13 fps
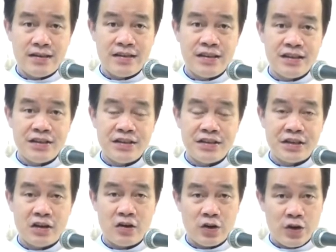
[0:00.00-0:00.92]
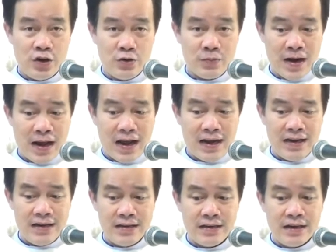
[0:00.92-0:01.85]
như con nói lúc
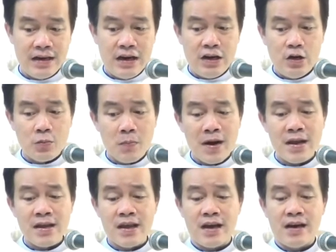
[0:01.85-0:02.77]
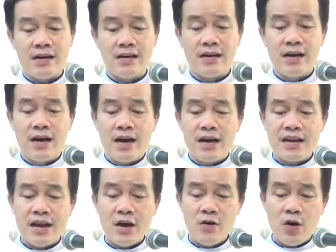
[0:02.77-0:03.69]
nãy, lúc bấy giờ
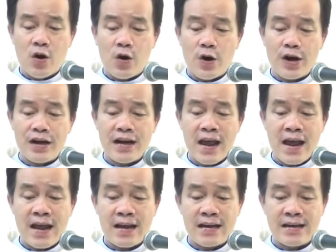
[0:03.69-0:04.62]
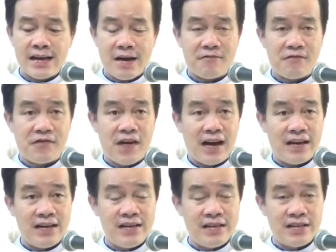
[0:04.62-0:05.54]
giáo hội đang gặp
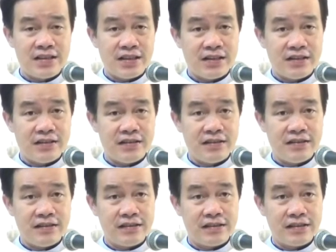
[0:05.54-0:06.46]
phải sự